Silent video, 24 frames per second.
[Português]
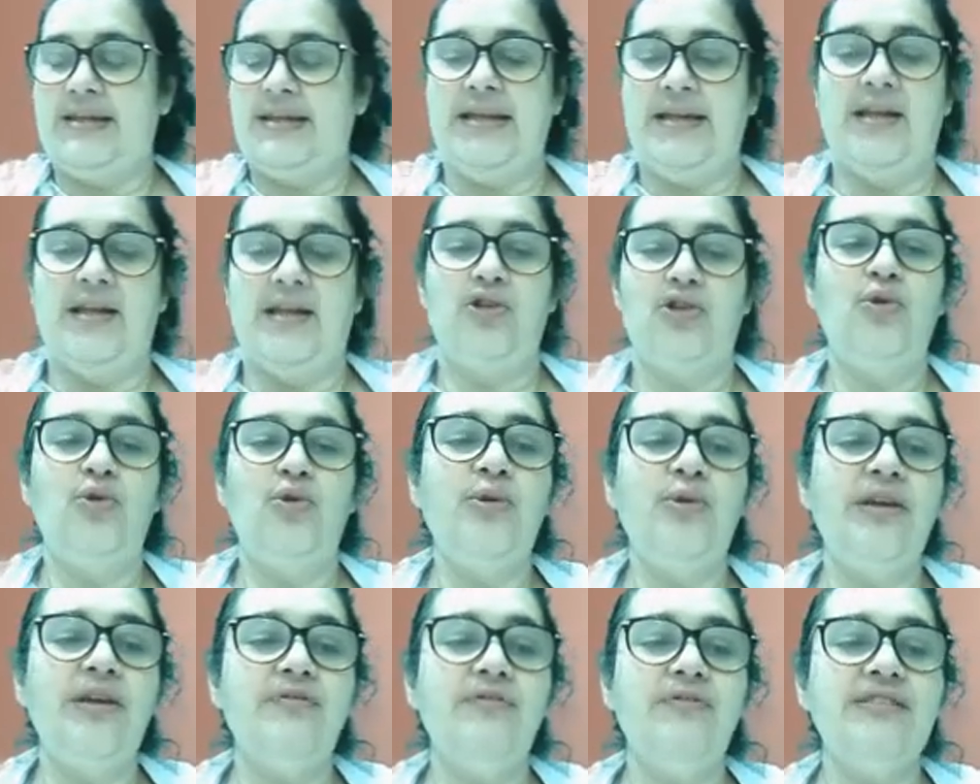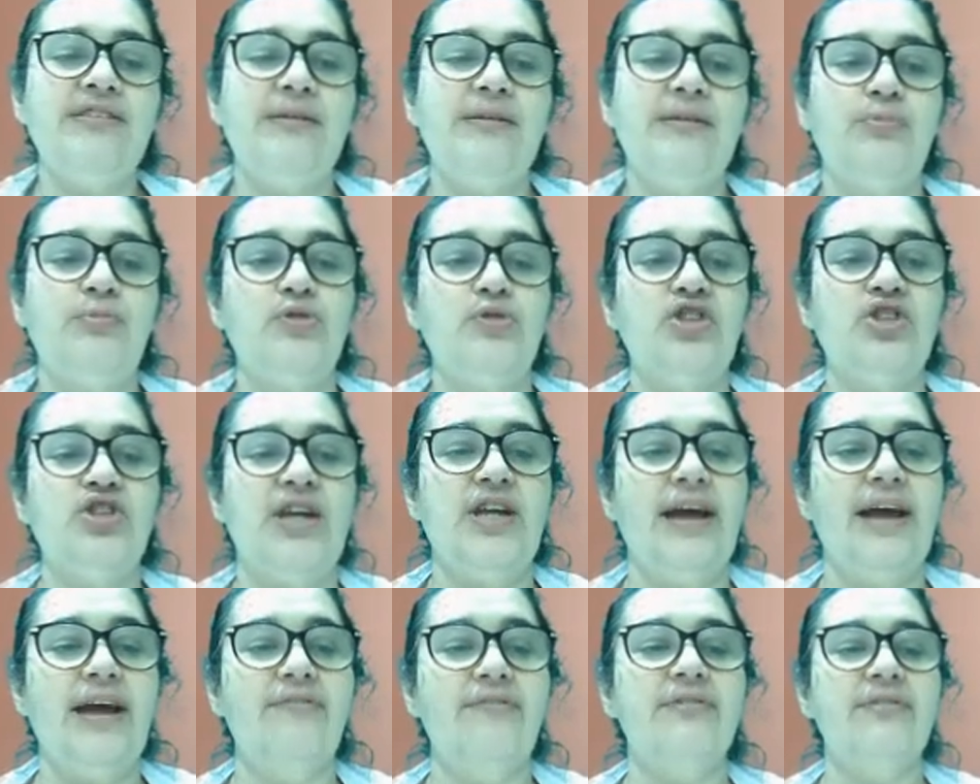No que você puxar,
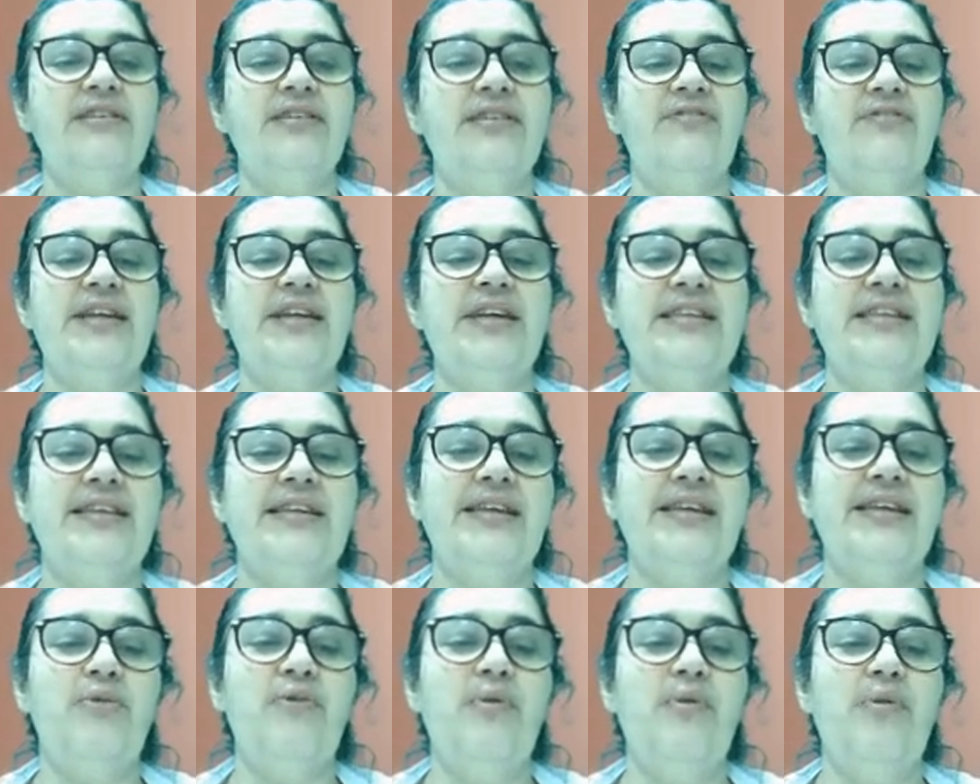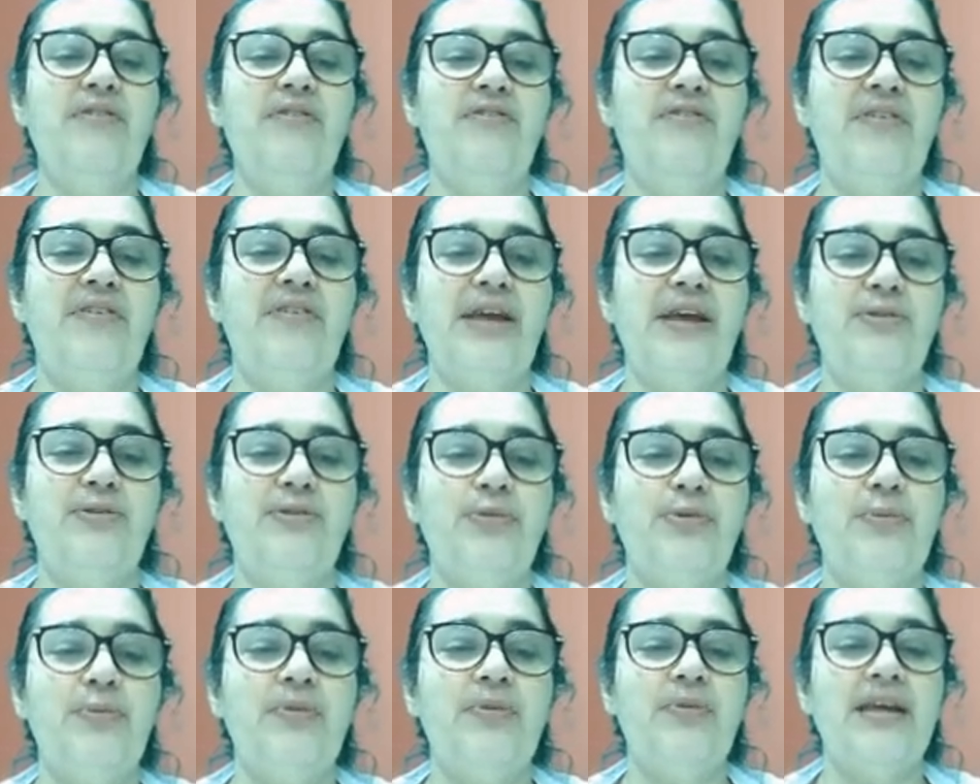você vai ter o efeito
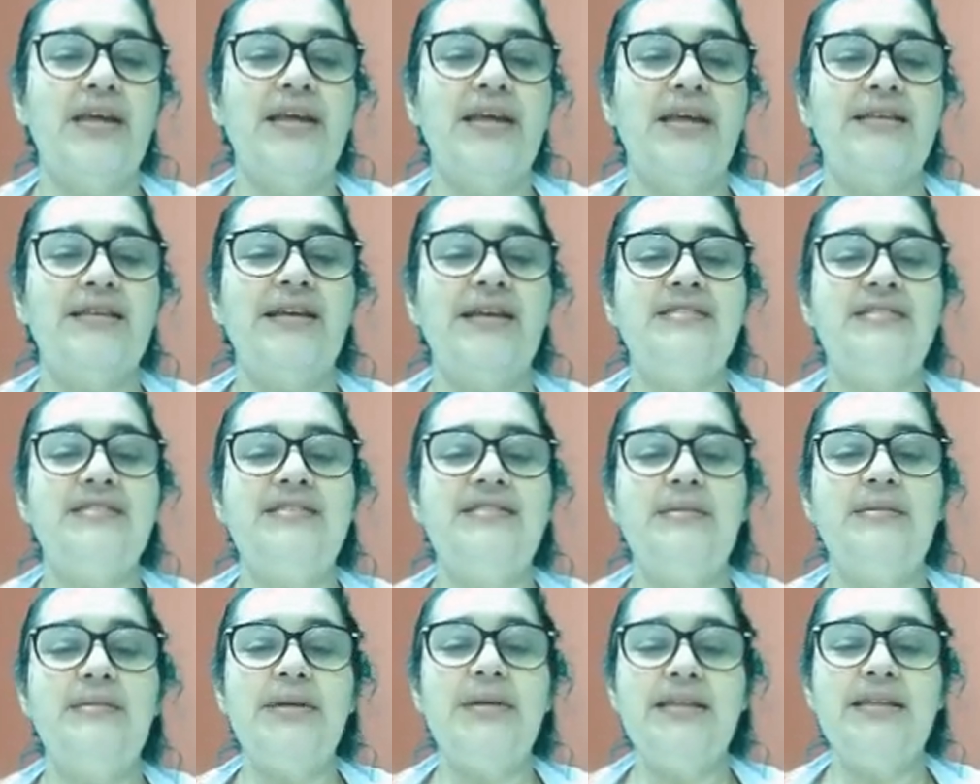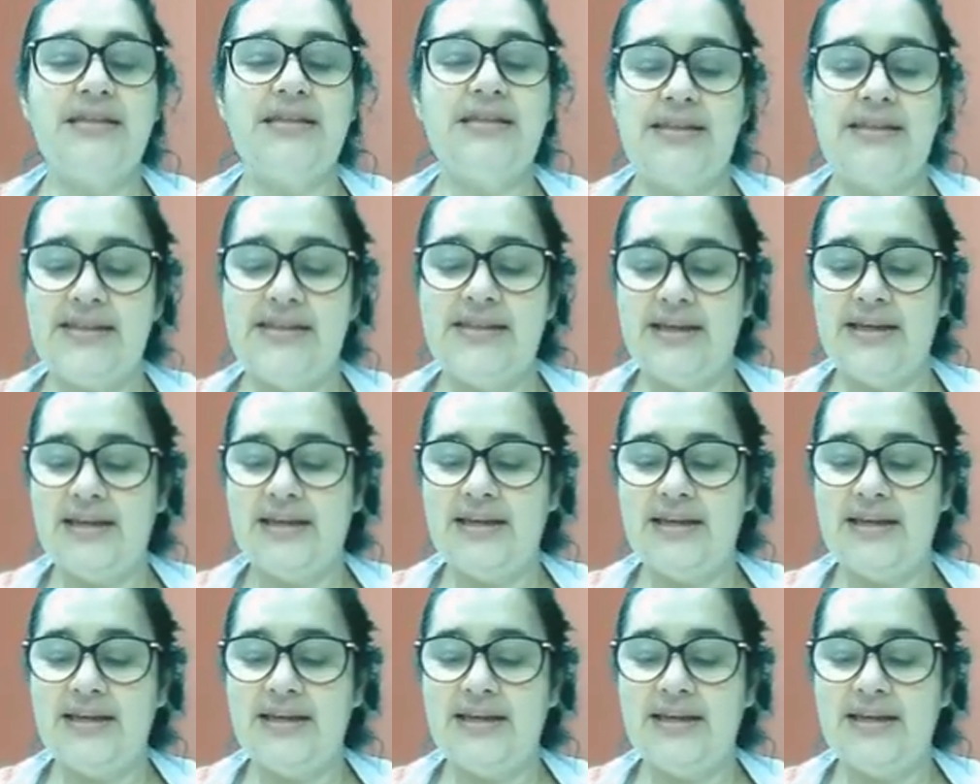da simetria